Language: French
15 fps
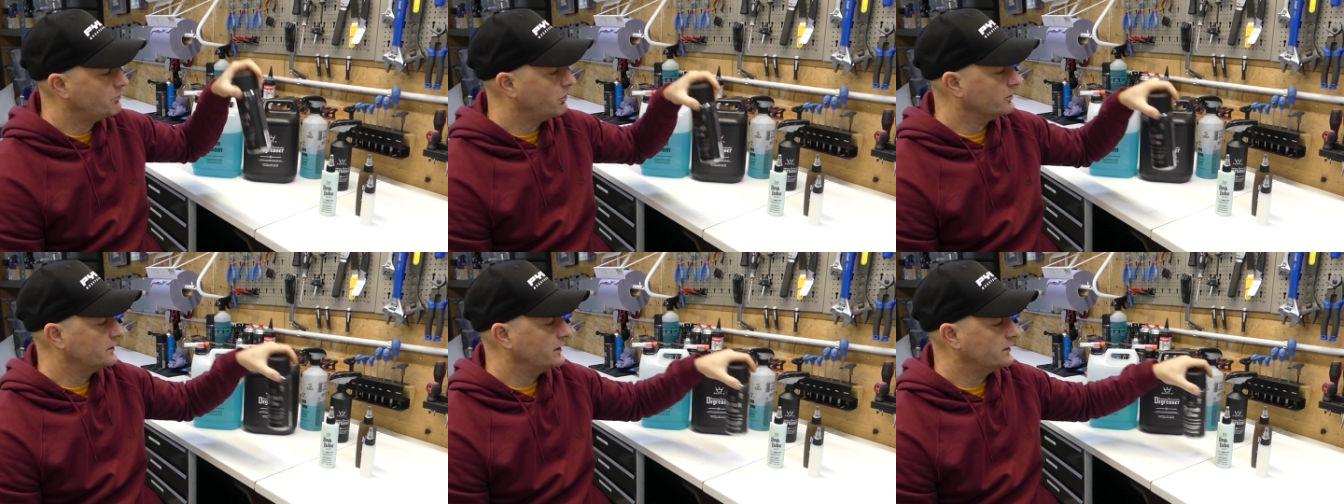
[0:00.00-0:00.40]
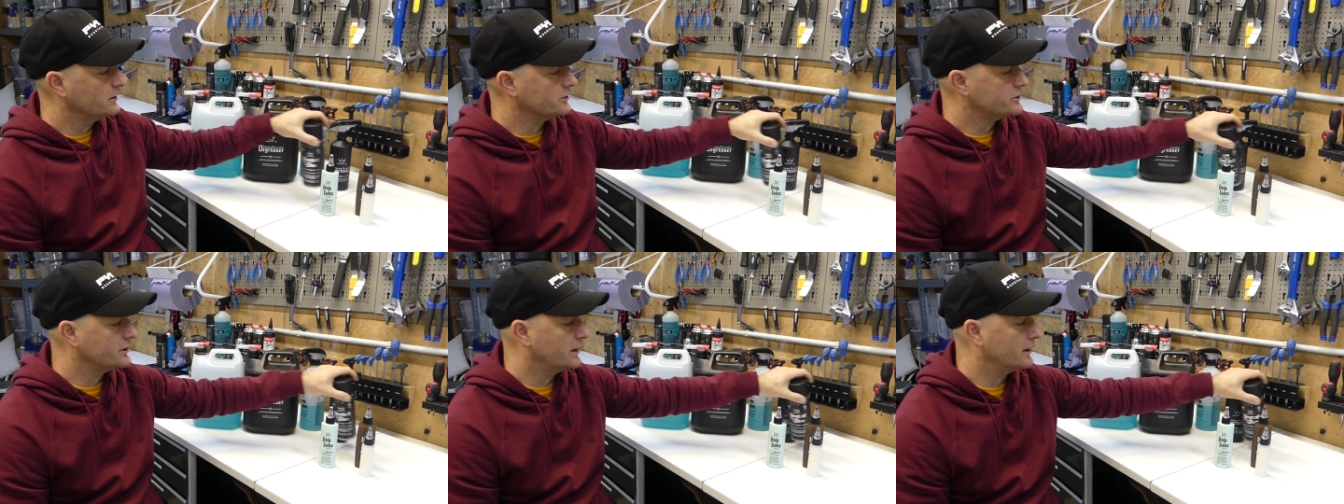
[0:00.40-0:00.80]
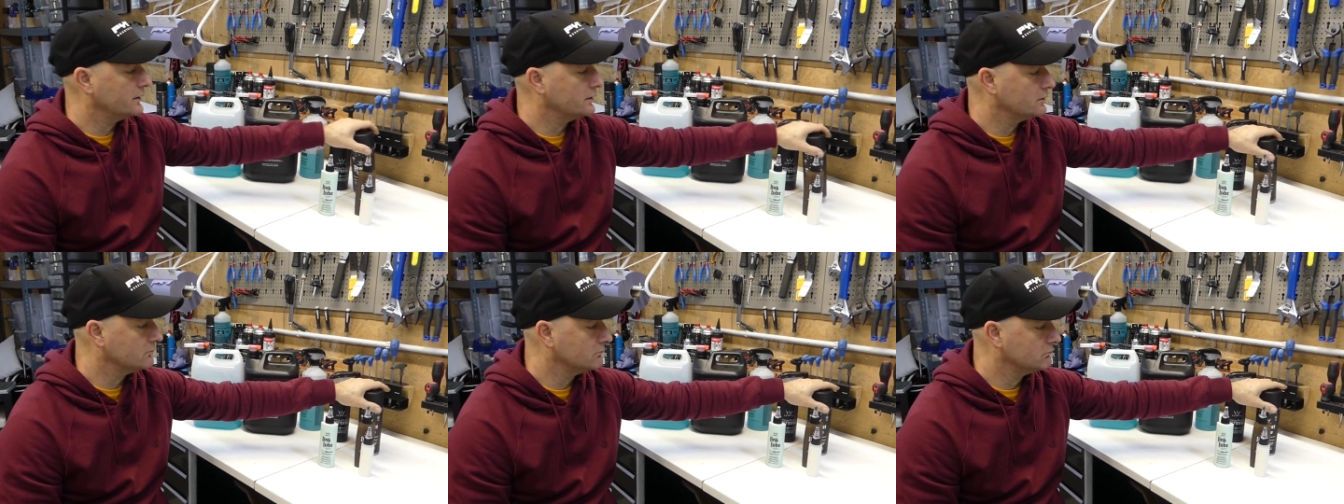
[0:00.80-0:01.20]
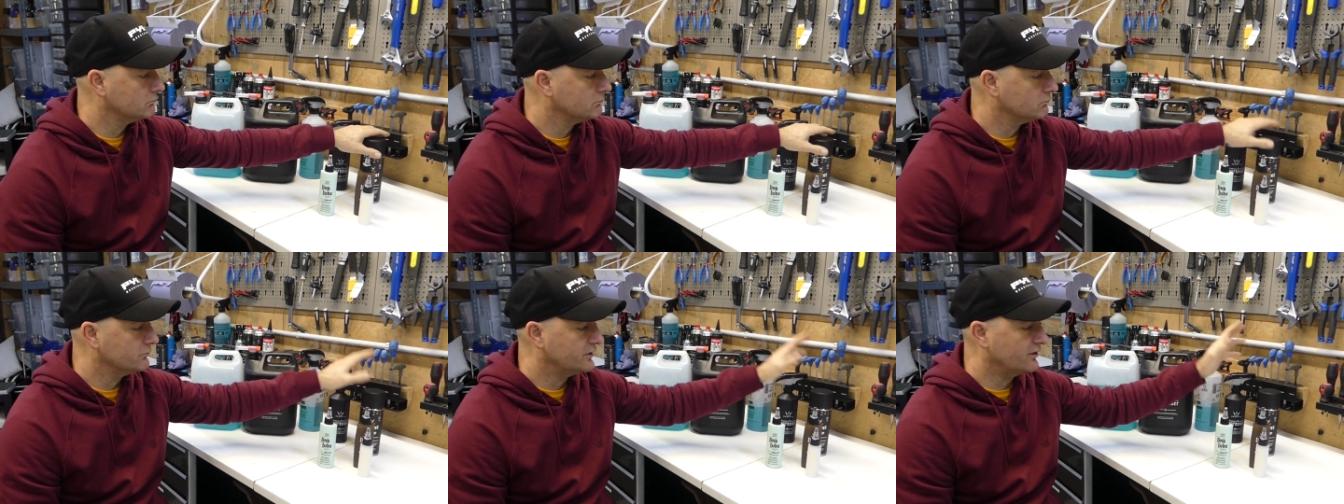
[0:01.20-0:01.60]
petit protect and shine,
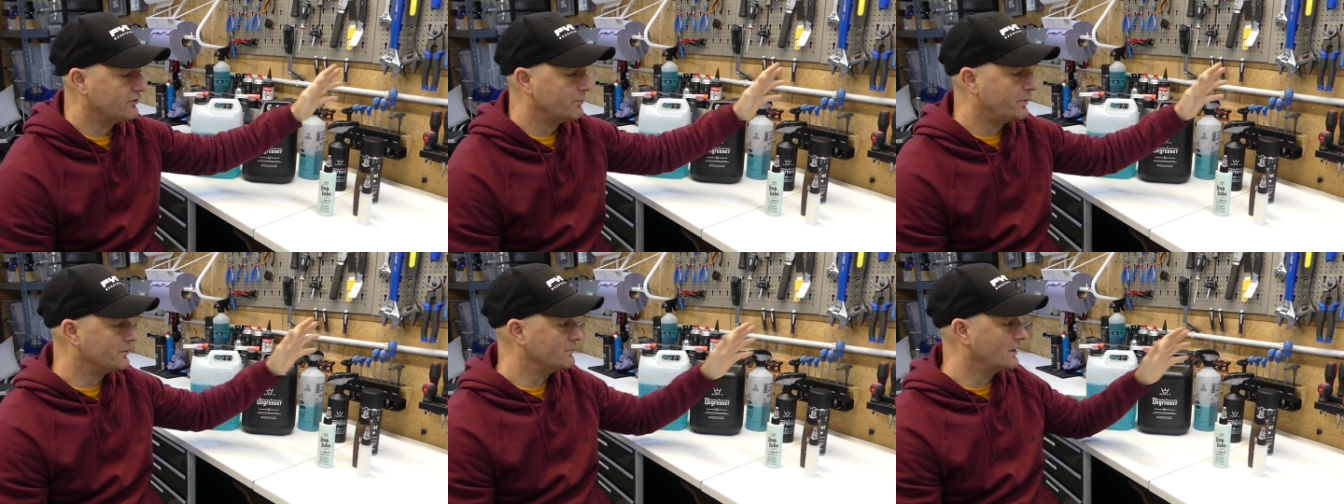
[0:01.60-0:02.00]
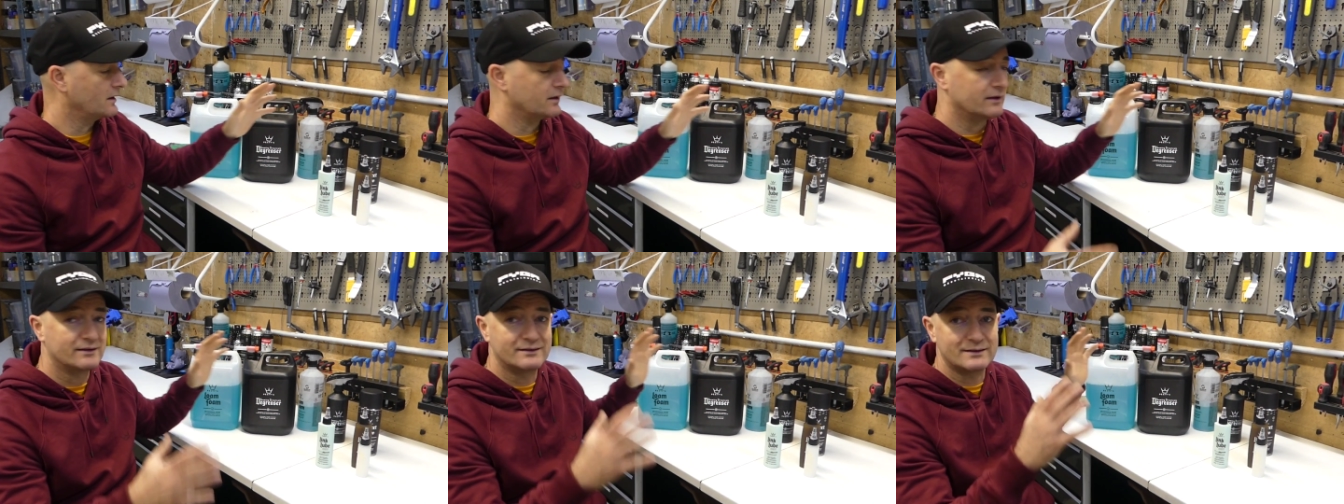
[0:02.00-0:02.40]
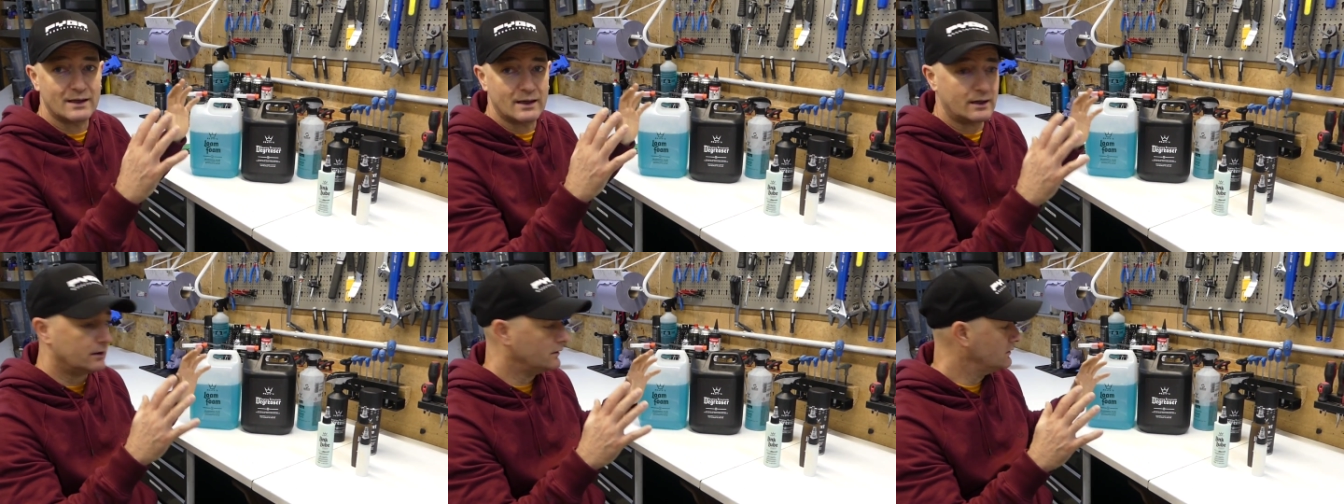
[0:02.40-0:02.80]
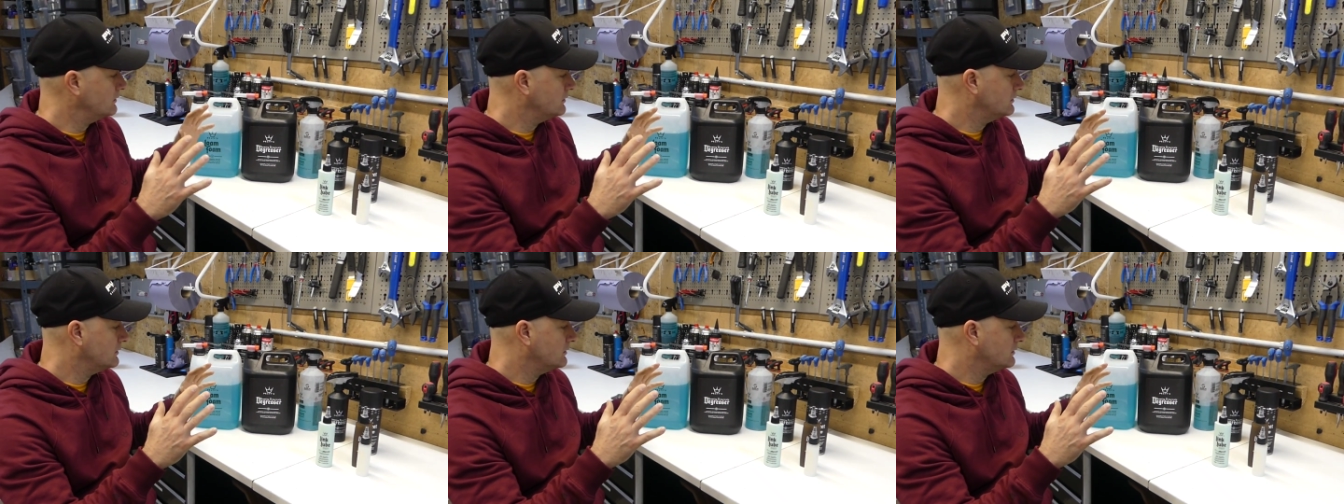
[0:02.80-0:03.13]
ça fait pas de mal. Ça,